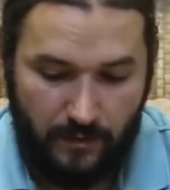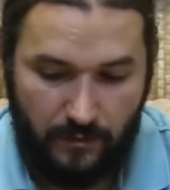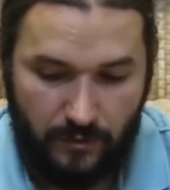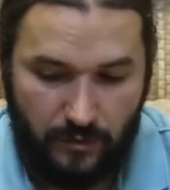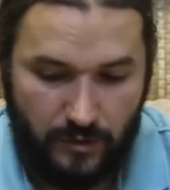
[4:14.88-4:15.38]

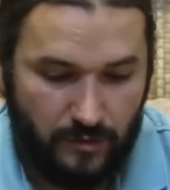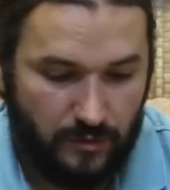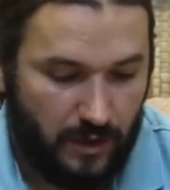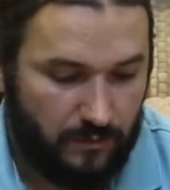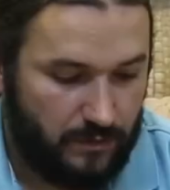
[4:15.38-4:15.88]
Вот, то есть он
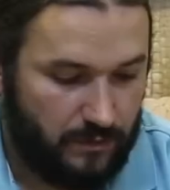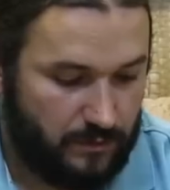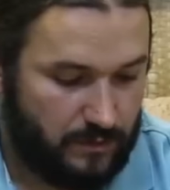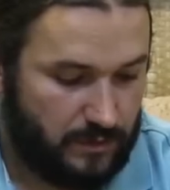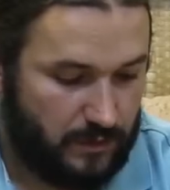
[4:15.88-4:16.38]
как бы
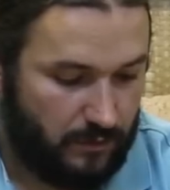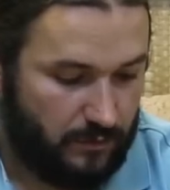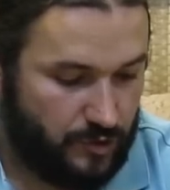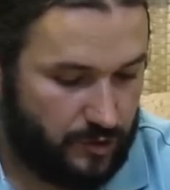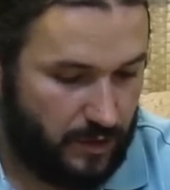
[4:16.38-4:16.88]
вот
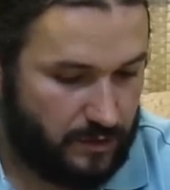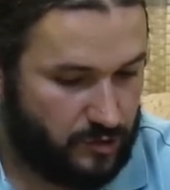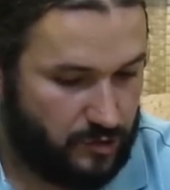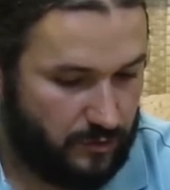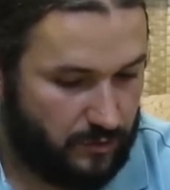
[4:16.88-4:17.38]
такой считается
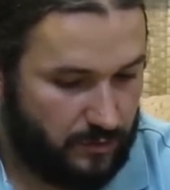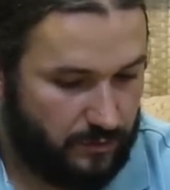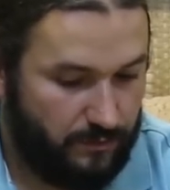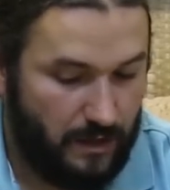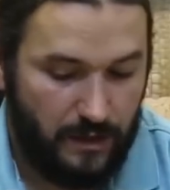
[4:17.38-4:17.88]
чаек
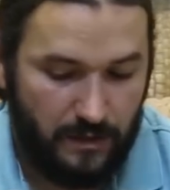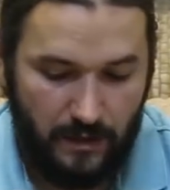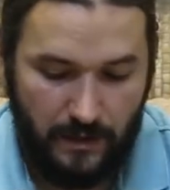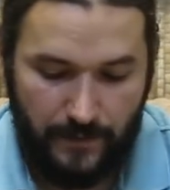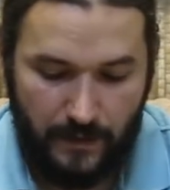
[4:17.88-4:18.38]
мягкий.
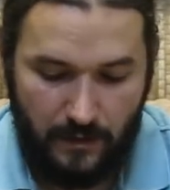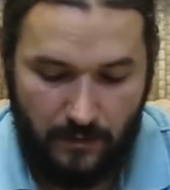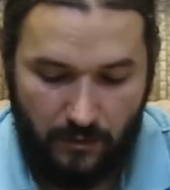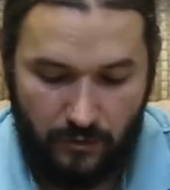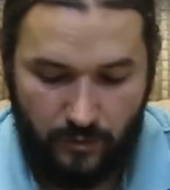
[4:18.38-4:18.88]

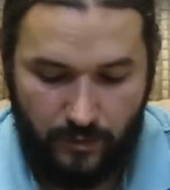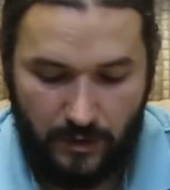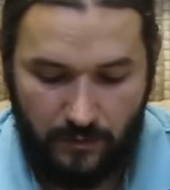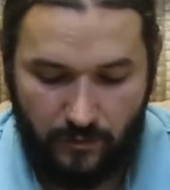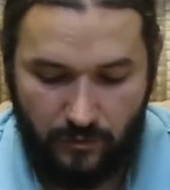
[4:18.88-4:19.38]
Вот. Но при
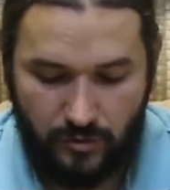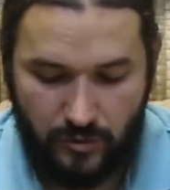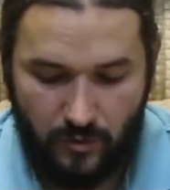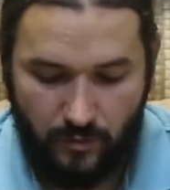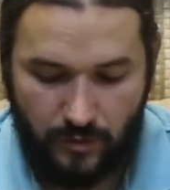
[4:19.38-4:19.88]
этом вкус у
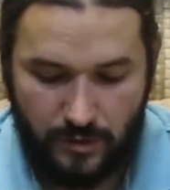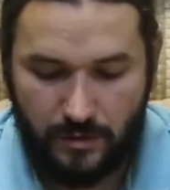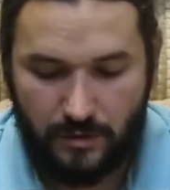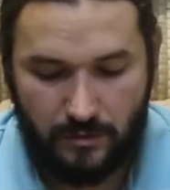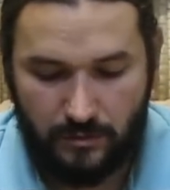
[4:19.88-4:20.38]
него
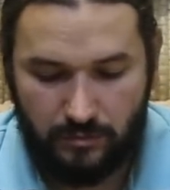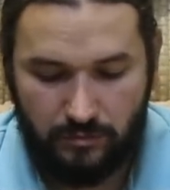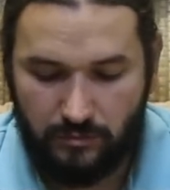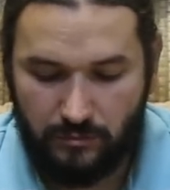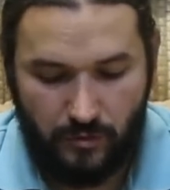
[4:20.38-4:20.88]
просто
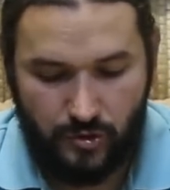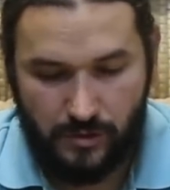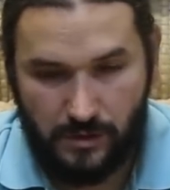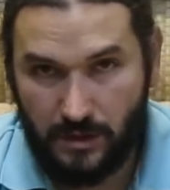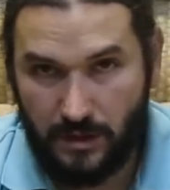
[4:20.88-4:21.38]

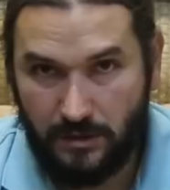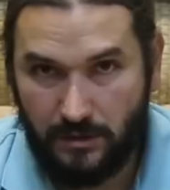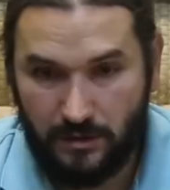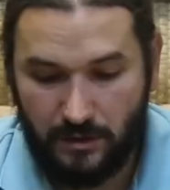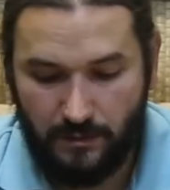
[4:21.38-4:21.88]
очень
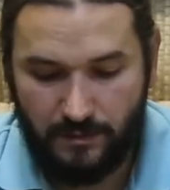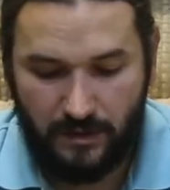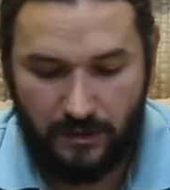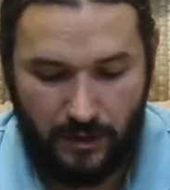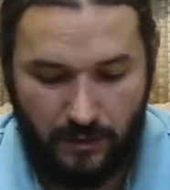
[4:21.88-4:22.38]
интересный,
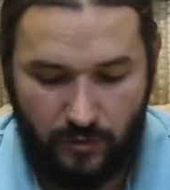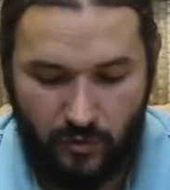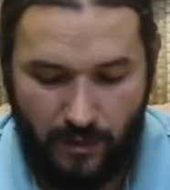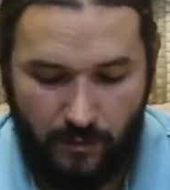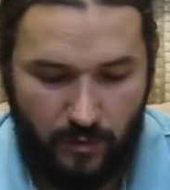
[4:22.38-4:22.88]
обязательно
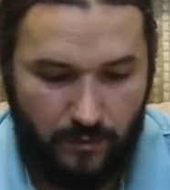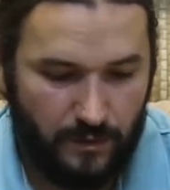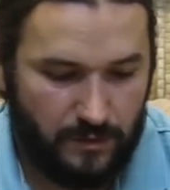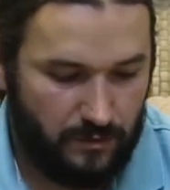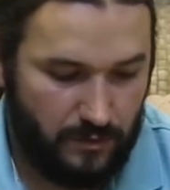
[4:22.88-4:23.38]
рекомендую
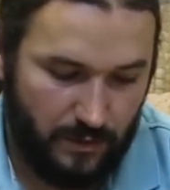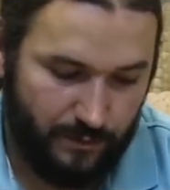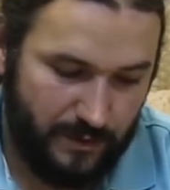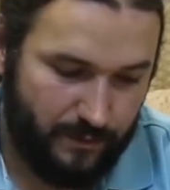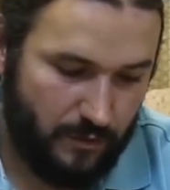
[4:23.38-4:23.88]
попробовать. Он
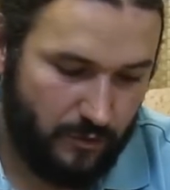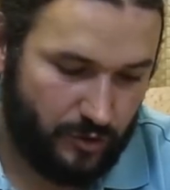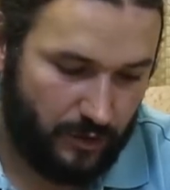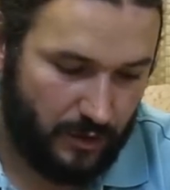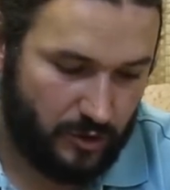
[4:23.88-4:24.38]
не
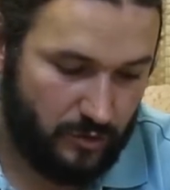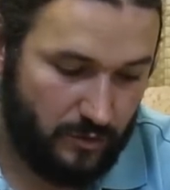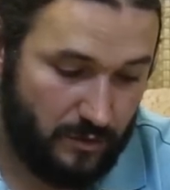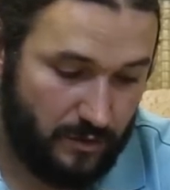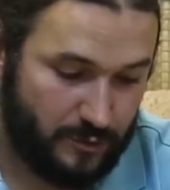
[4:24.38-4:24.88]
похож ни на
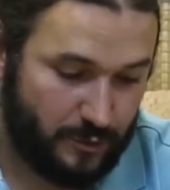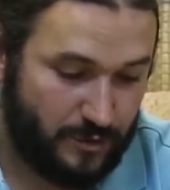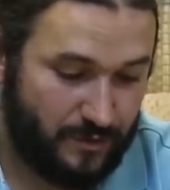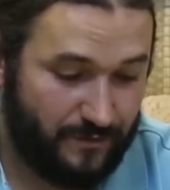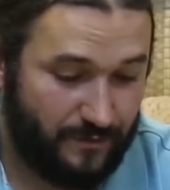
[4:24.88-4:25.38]
что, а в то
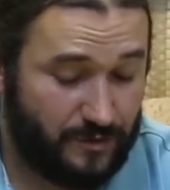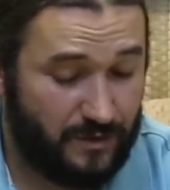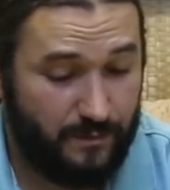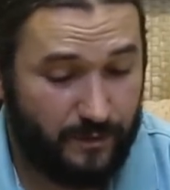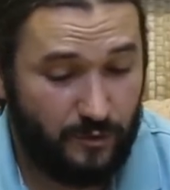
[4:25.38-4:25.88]
же
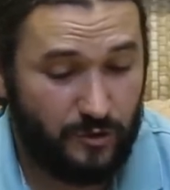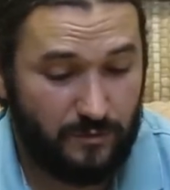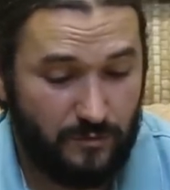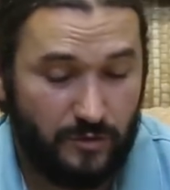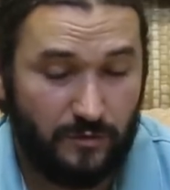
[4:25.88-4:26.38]
время похож
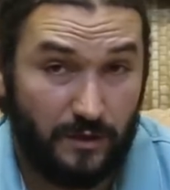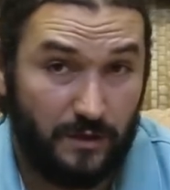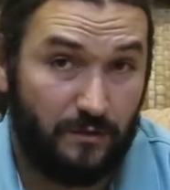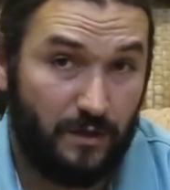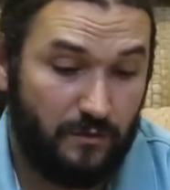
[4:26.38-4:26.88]
немножко, как
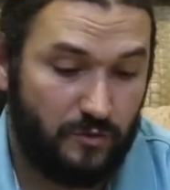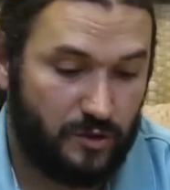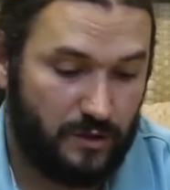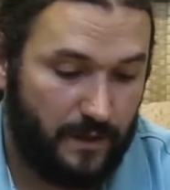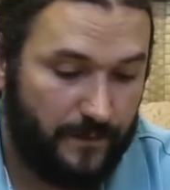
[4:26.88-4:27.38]
я говорил,
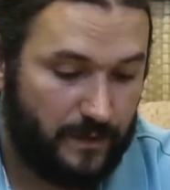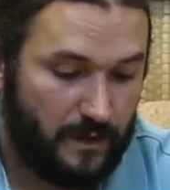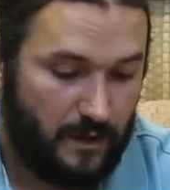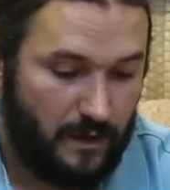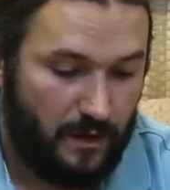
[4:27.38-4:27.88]
уже на
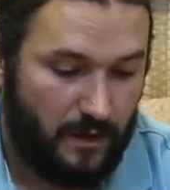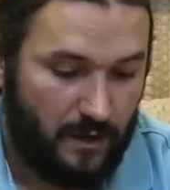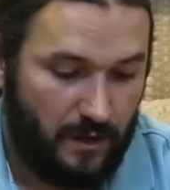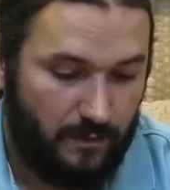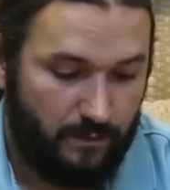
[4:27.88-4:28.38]

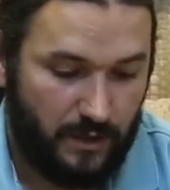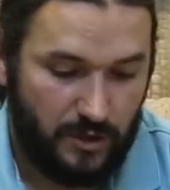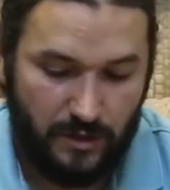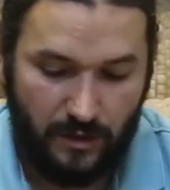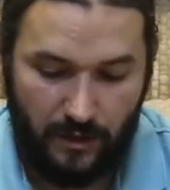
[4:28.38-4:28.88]
э,
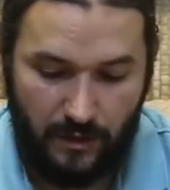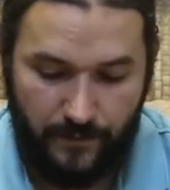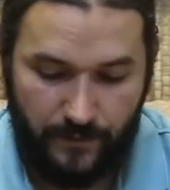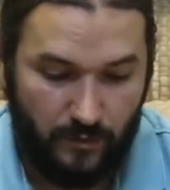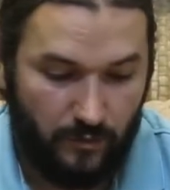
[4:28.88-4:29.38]

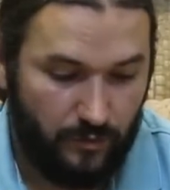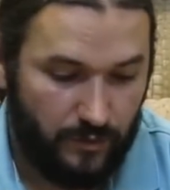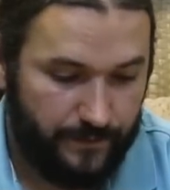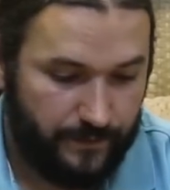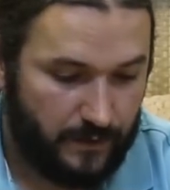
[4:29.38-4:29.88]
прожаренные луны.